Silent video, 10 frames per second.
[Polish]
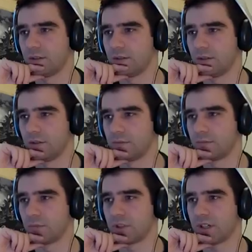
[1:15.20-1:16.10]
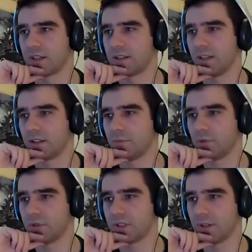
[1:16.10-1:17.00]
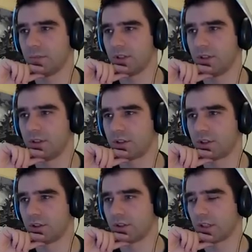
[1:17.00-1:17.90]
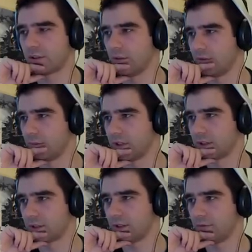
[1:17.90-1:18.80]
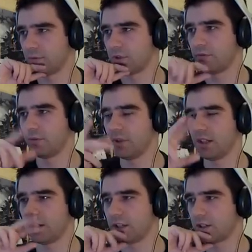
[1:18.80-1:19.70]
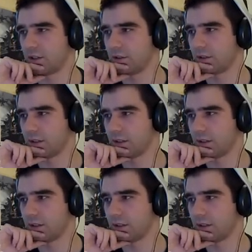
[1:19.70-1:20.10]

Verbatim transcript: No, można z jednym boostem i trzy dodatkowe mieć. Nie wiem, czy wymienne, czy